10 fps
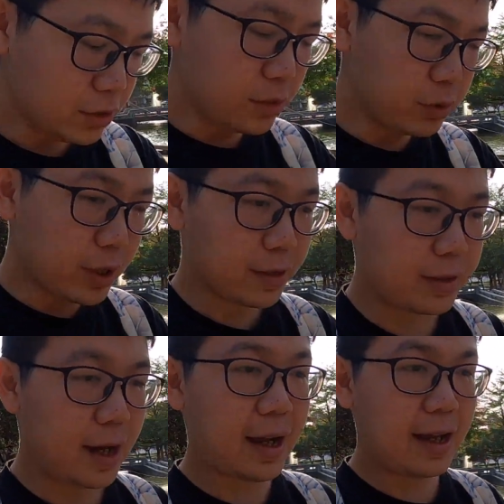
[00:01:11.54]
这部电影
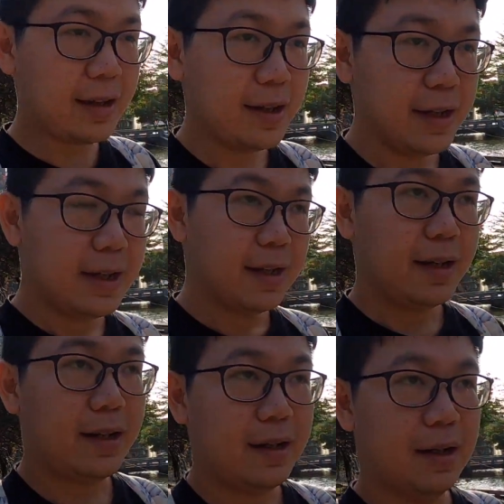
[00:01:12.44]
它，
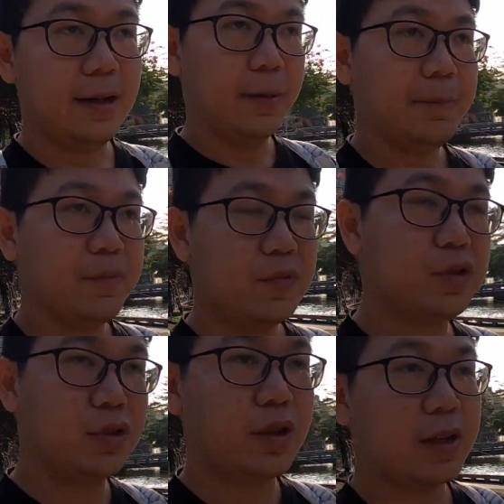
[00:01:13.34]
呃，
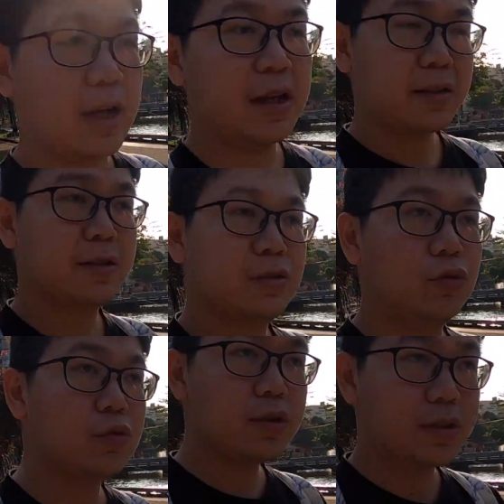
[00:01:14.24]
整个
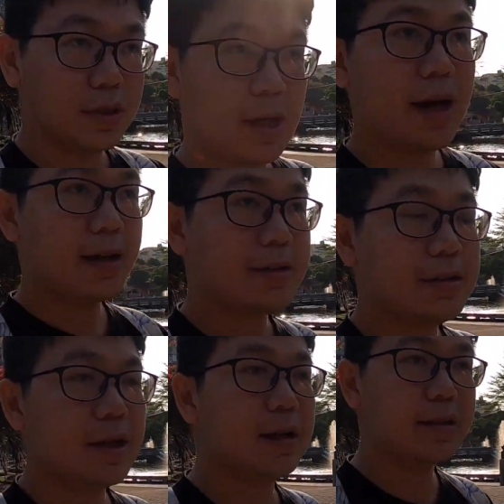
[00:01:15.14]
主旨它是
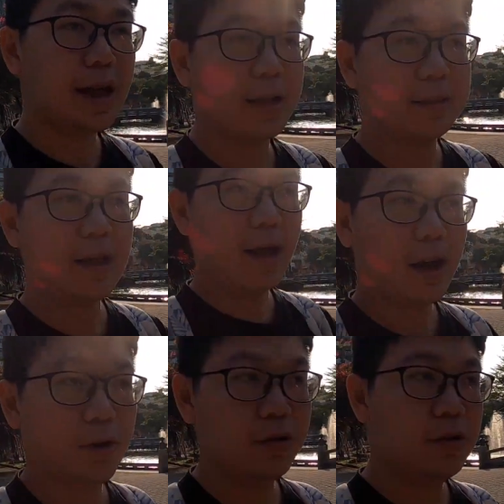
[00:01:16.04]
在探
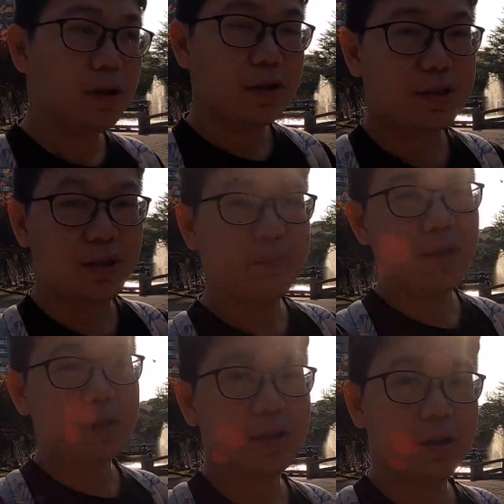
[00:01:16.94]
讨生
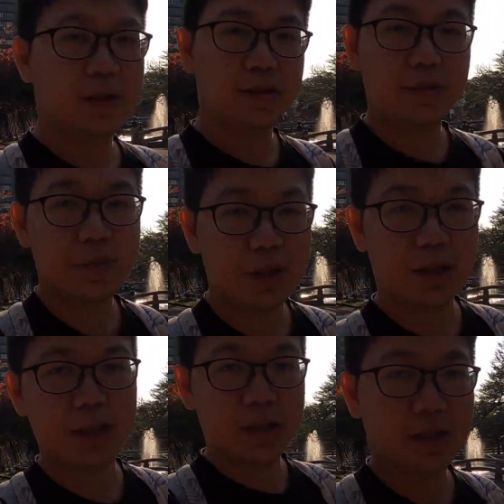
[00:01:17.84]
命的生命的
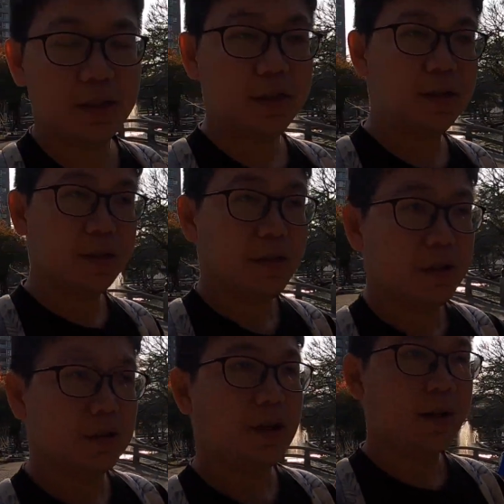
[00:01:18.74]
意义，
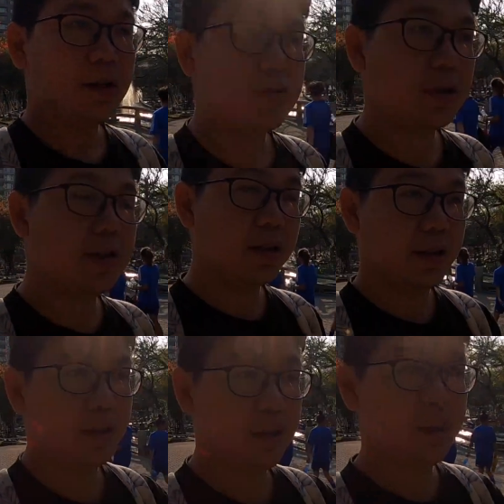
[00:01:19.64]
对，所以